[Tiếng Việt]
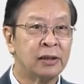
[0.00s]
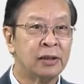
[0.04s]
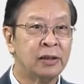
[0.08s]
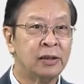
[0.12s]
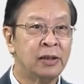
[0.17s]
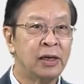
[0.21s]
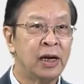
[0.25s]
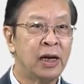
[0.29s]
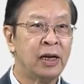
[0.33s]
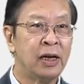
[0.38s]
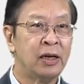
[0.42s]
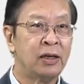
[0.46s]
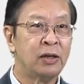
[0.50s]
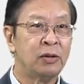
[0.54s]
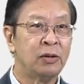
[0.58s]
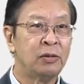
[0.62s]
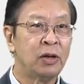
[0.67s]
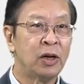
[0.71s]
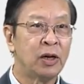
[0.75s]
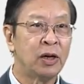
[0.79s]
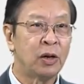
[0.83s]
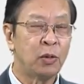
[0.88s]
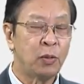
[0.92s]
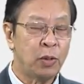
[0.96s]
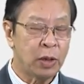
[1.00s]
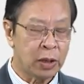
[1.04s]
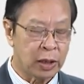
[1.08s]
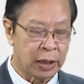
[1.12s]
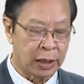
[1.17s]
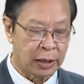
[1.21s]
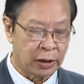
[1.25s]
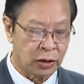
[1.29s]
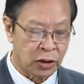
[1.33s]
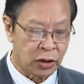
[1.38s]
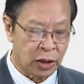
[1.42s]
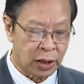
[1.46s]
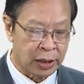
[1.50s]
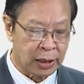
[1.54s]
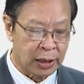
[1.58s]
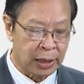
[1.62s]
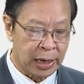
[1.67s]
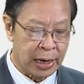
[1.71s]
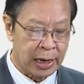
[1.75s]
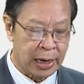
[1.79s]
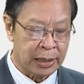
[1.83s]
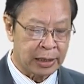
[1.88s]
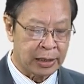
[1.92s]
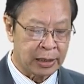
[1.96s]
nên chúng tôi đã quyết định rời
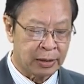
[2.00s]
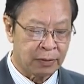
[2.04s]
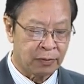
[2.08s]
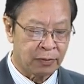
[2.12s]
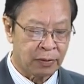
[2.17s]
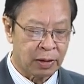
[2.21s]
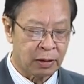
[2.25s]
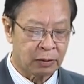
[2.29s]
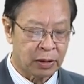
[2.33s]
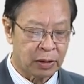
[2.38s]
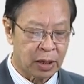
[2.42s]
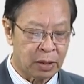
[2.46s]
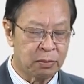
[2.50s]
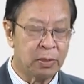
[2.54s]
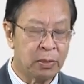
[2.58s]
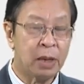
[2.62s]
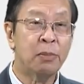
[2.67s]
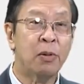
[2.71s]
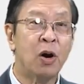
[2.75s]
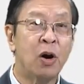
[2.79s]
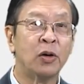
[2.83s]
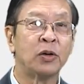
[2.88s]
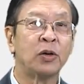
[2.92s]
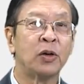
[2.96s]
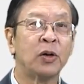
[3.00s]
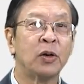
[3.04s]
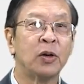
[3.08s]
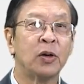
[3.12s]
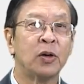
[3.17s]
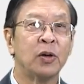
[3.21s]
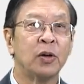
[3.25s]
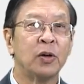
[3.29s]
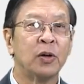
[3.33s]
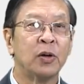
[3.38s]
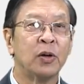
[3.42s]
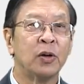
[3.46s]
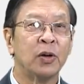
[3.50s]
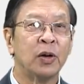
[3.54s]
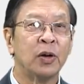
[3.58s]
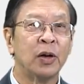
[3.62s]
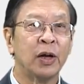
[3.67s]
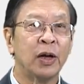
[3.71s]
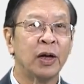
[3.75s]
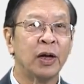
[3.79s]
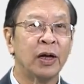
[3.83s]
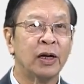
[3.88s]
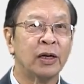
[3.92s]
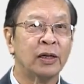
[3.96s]
lại vào tháng 11
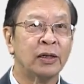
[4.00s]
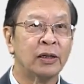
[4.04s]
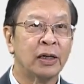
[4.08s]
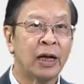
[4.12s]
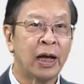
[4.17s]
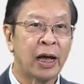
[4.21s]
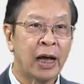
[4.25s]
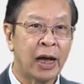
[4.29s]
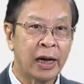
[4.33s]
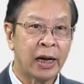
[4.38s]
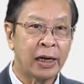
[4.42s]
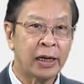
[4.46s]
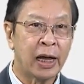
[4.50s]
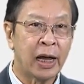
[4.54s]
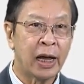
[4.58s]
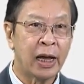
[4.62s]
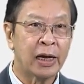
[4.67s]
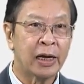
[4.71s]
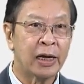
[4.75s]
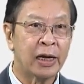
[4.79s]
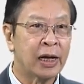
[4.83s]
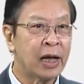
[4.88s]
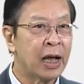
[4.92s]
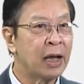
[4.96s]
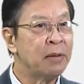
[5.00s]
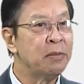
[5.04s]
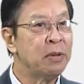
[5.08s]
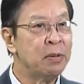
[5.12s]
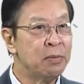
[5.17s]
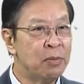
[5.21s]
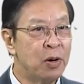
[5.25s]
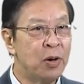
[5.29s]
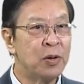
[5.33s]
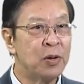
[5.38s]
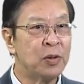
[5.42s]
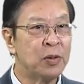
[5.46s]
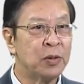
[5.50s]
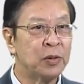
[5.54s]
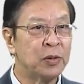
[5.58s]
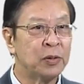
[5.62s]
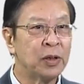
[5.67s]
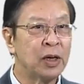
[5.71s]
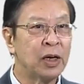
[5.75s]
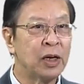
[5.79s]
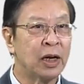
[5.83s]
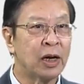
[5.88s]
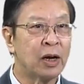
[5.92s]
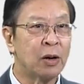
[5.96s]
à, 2021,
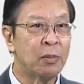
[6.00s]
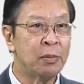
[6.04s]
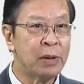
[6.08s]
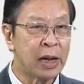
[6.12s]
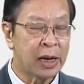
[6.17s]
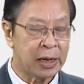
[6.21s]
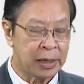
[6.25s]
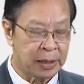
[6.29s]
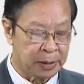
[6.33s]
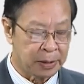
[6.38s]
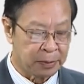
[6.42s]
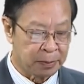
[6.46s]
tức là hôm nay.